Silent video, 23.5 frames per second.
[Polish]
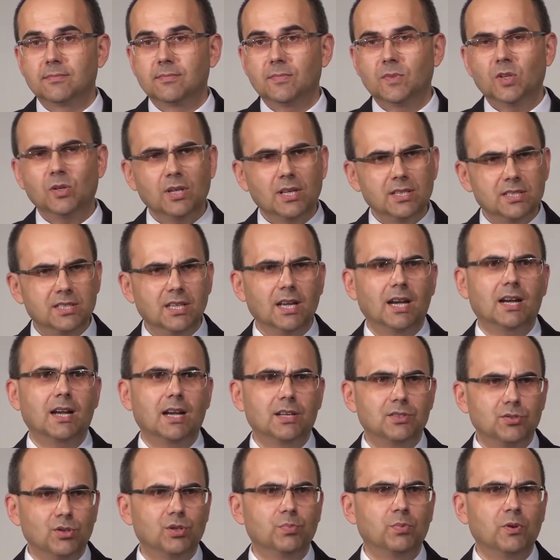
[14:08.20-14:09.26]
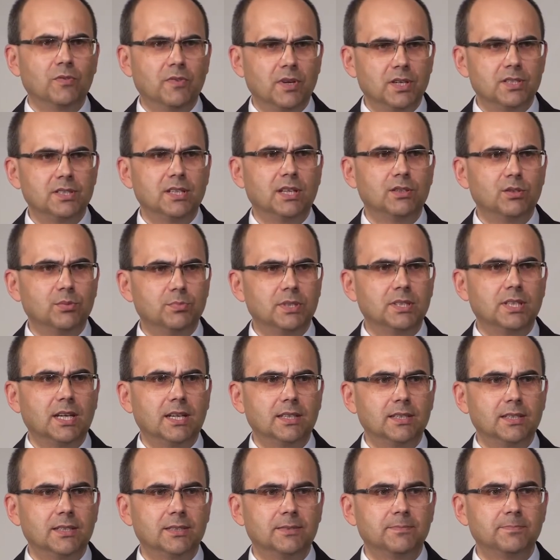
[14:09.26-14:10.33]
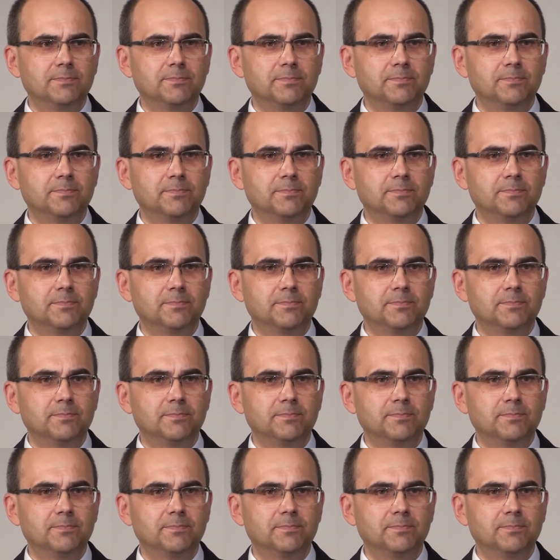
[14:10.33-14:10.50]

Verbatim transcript: To jest jakaś odpowiedź na to pytanie.